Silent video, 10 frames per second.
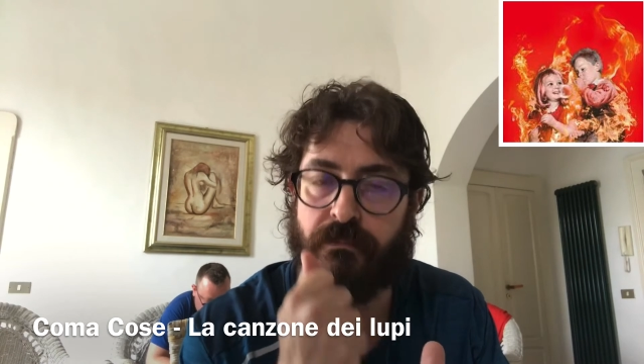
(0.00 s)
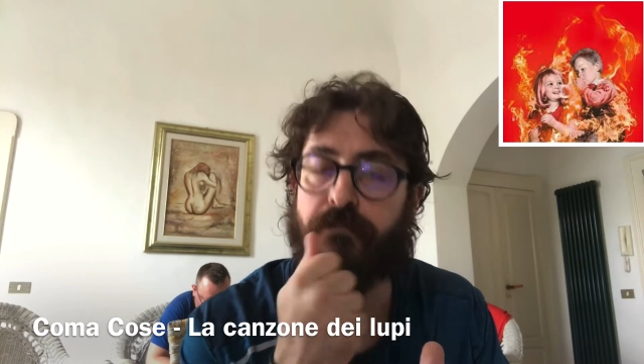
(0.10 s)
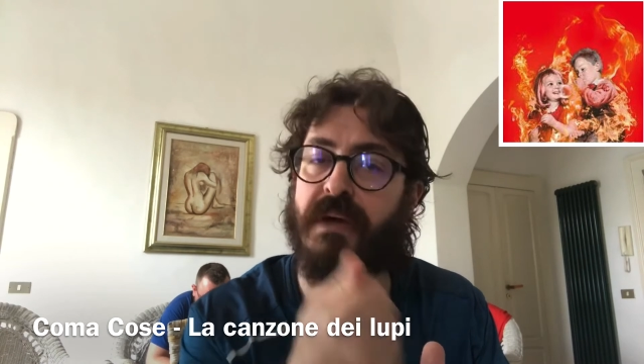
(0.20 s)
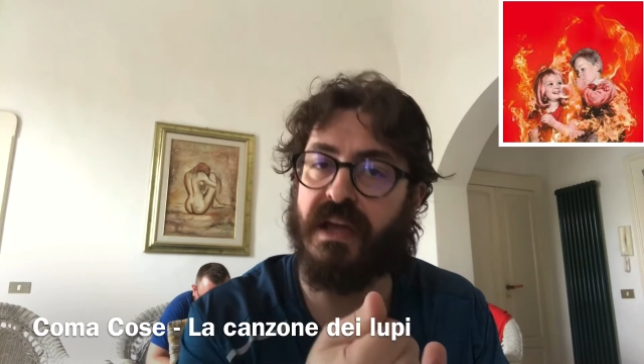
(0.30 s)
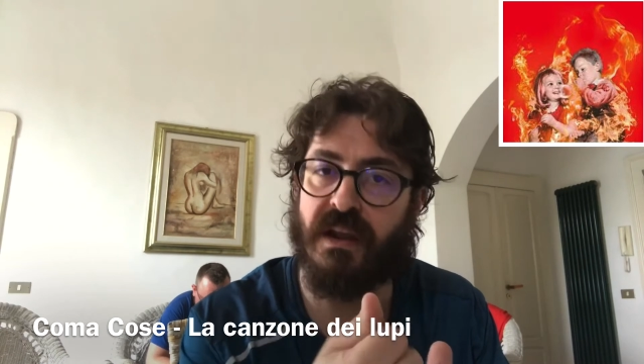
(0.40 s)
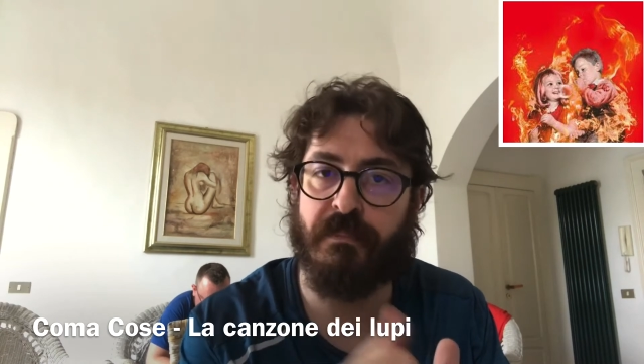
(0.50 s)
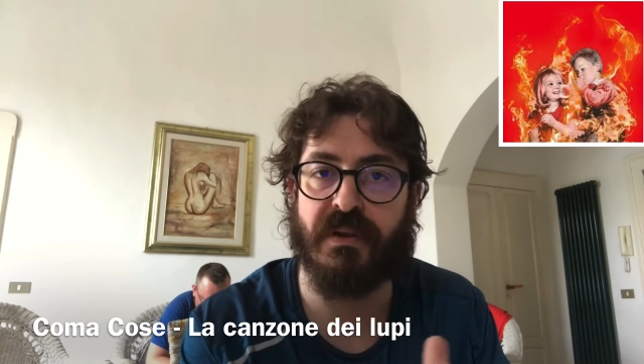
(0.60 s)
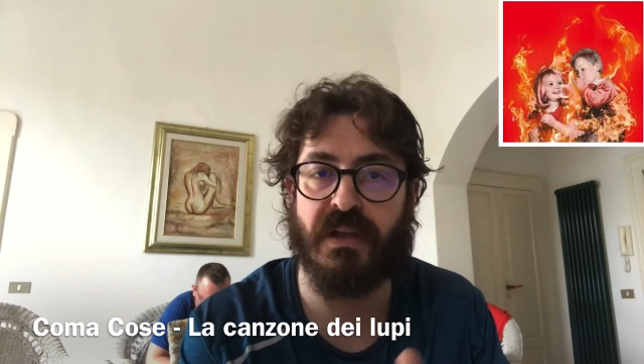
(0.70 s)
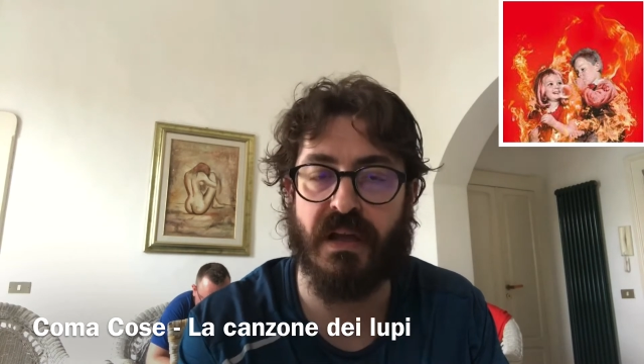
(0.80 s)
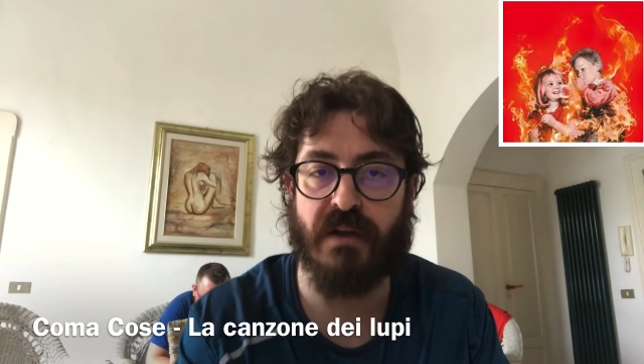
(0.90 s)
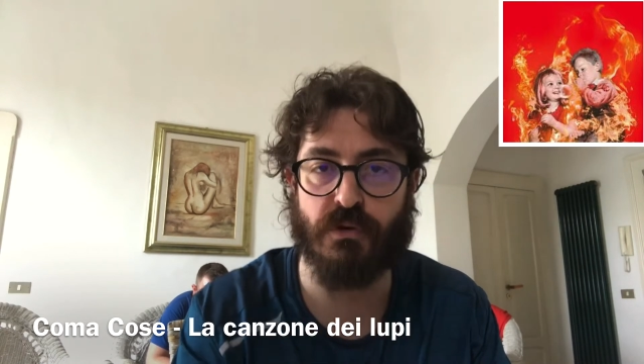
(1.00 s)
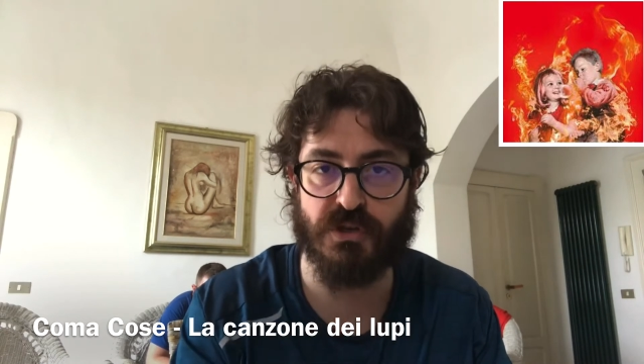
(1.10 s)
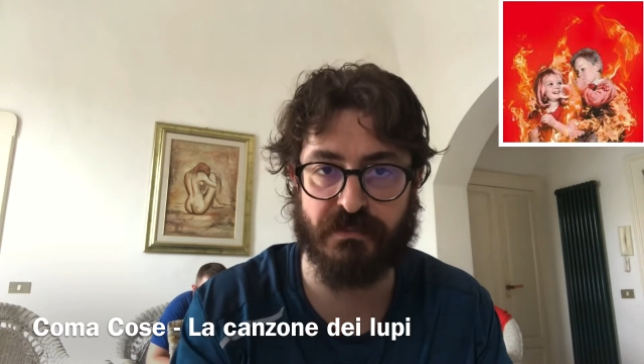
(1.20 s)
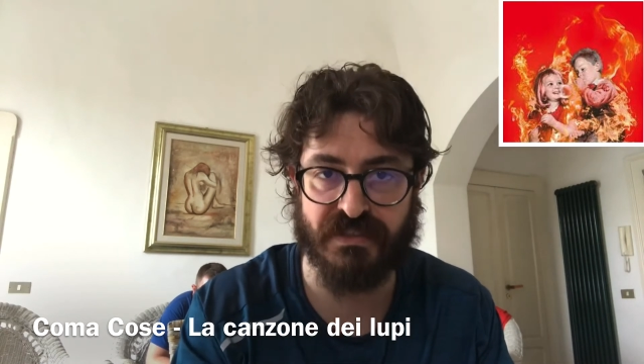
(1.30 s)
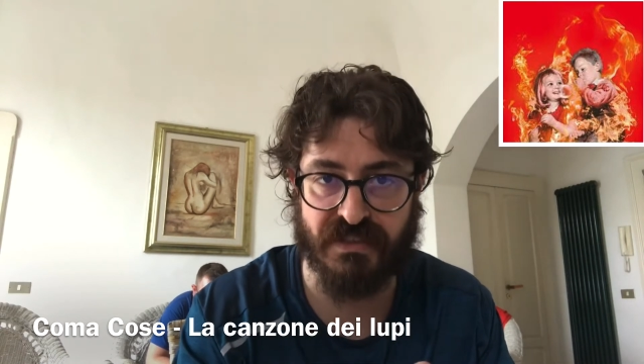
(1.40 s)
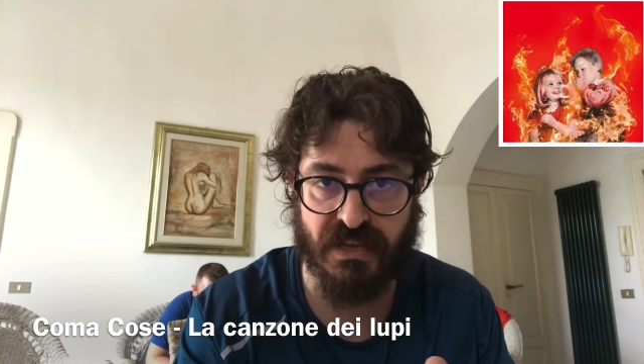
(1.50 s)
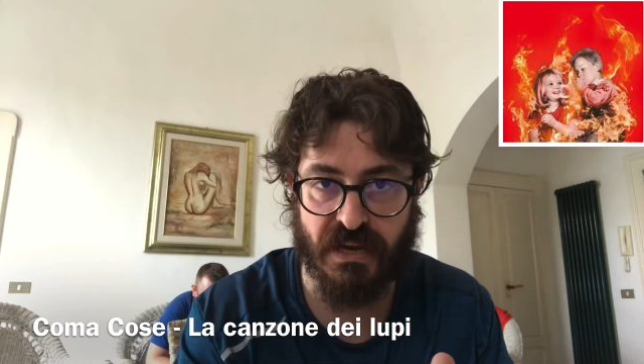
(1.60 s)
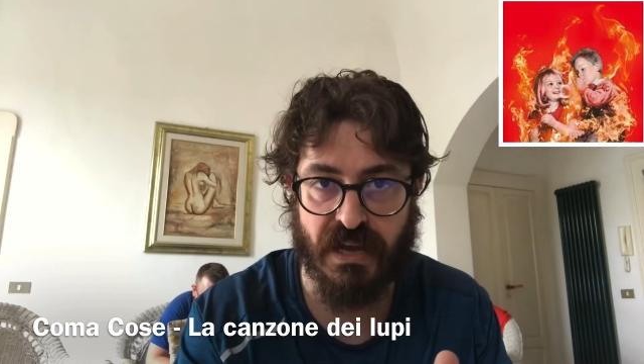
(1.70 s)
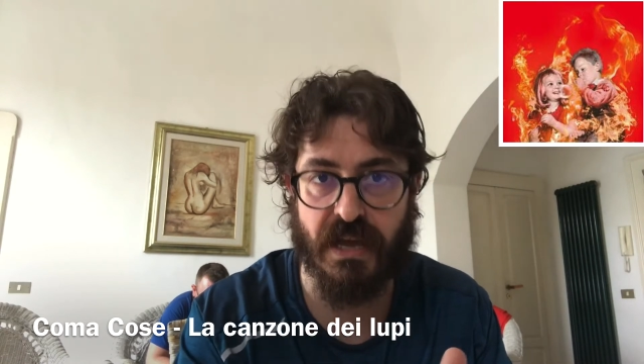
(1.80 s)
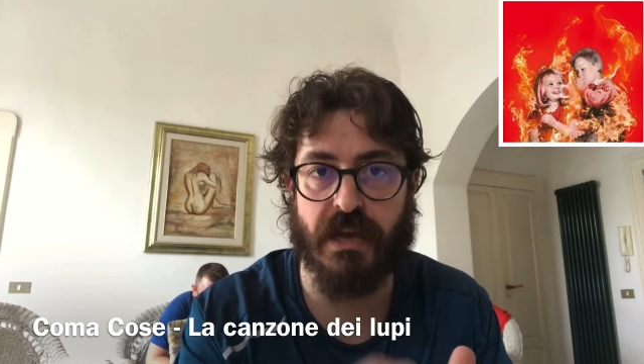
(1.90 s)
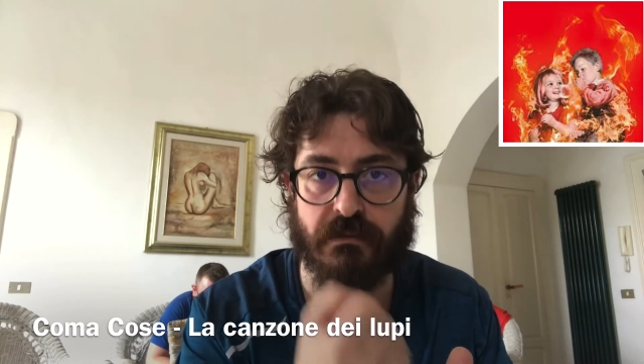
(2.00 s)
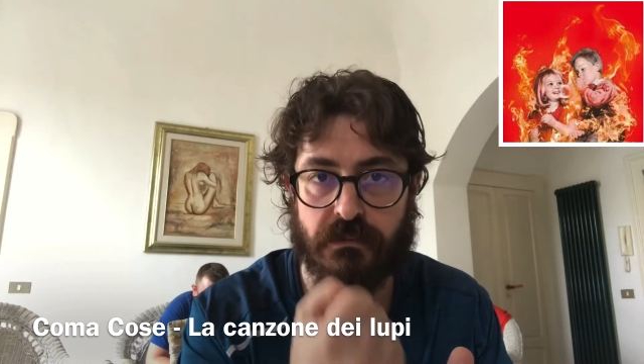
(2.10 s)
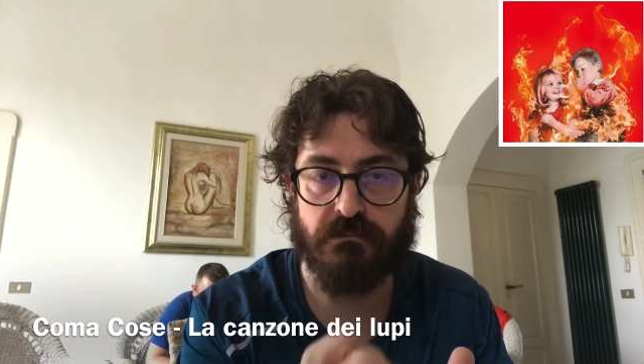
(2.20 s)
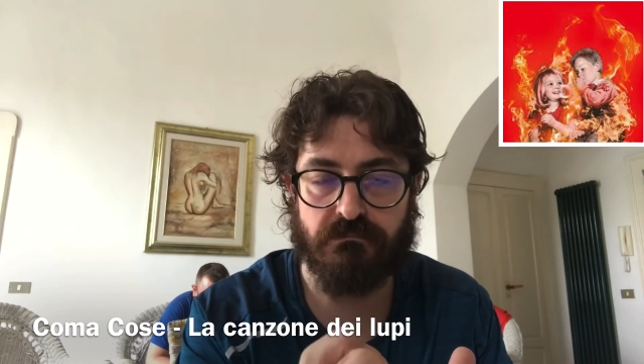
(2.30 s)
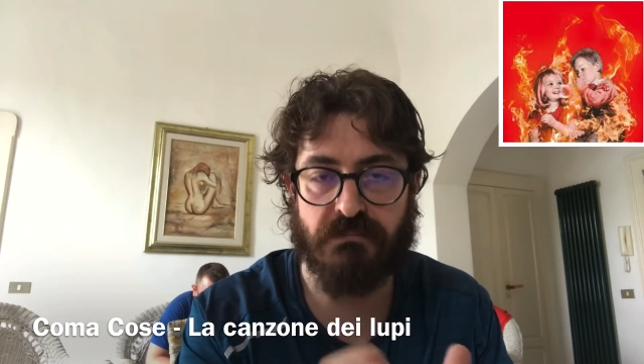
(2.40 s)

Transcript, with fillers: Bene, perché la voce maschile